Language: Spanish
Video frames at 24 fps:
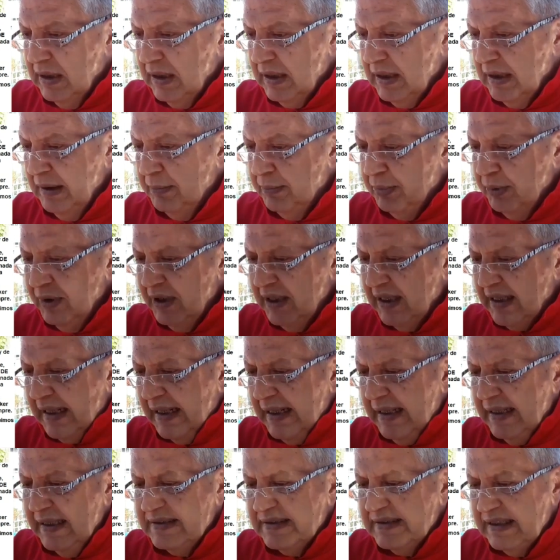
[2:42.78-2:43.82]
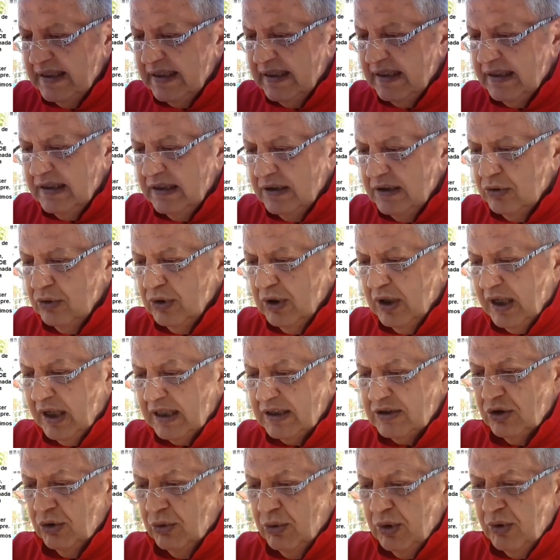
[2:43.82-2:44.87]
que pueda canalizar inquietud y
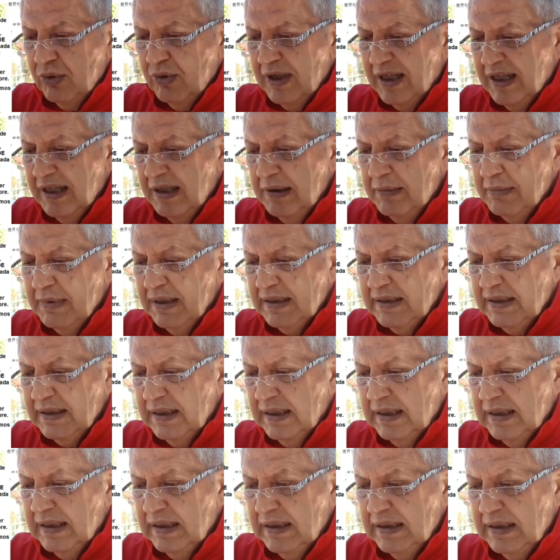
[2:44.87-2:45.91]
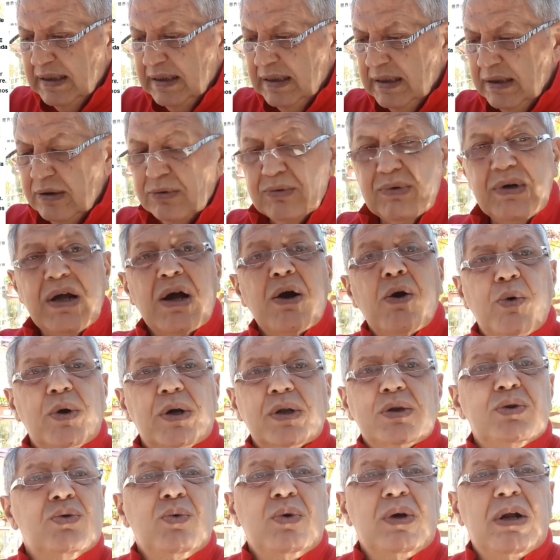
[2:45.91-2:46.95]
resolver una demanda eh, de una
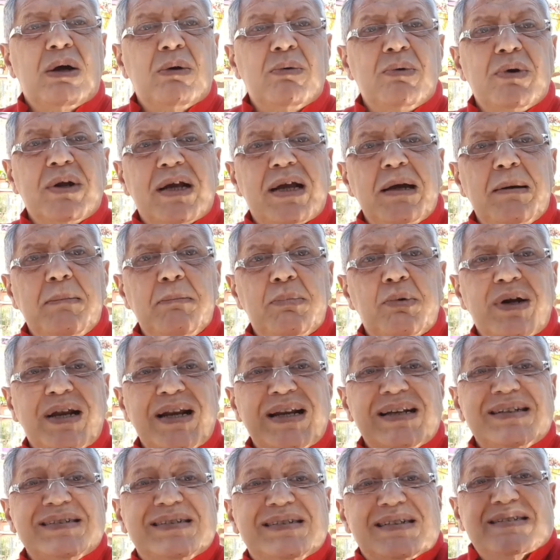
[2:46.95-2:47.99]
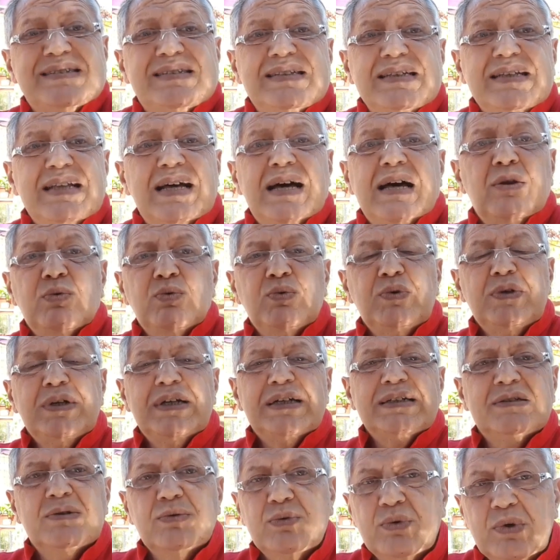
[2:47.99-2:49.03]
cobertura, un ejemplo, una necesidad de un
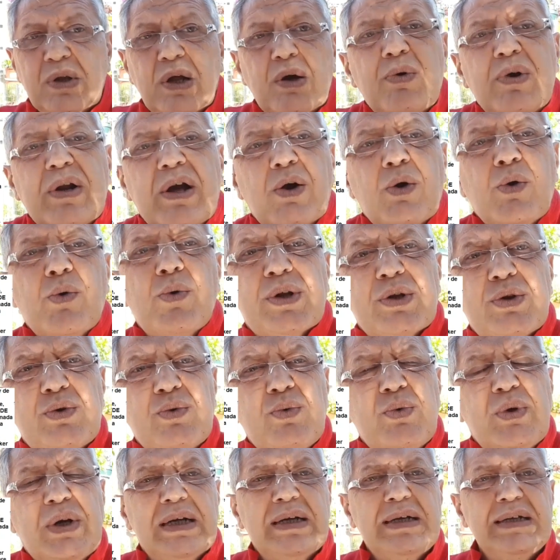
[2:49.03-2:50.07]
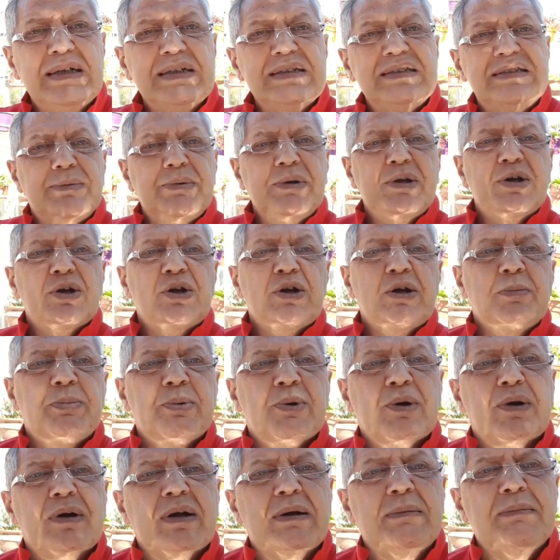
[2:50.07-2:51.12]
asegurado, una cobertura. Si vieron el
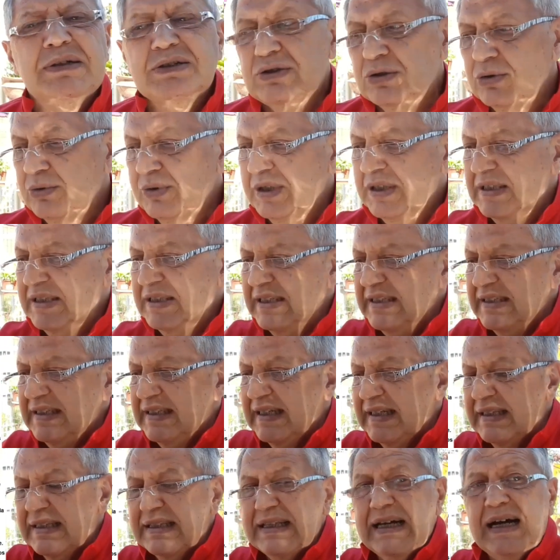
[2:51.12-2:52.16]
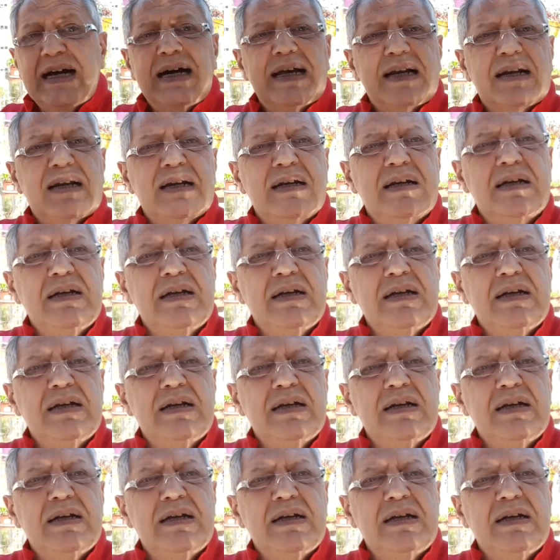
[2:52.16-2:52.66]
programa sobre detectar,